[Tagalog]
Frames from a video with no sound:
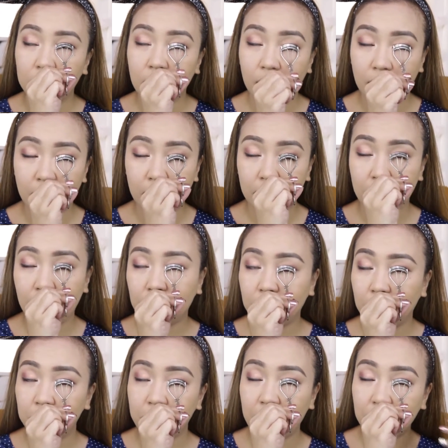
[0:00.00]
tagalan
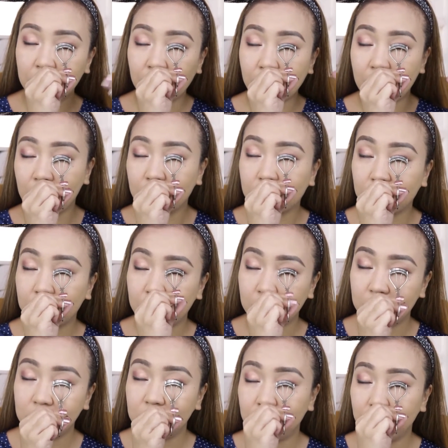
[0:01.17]
natin para talagang
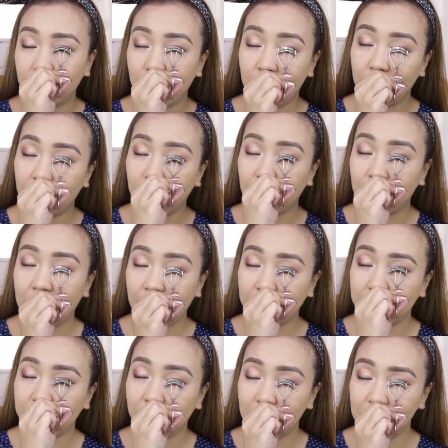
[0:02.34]
curled yung aking
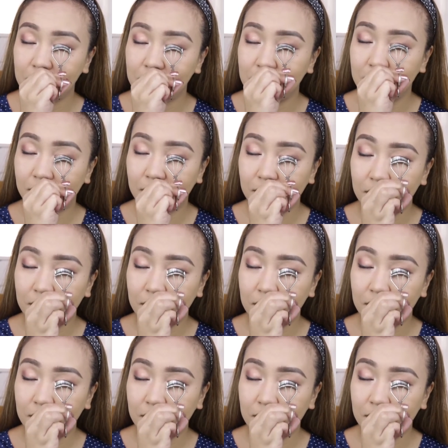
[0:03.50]
lashes.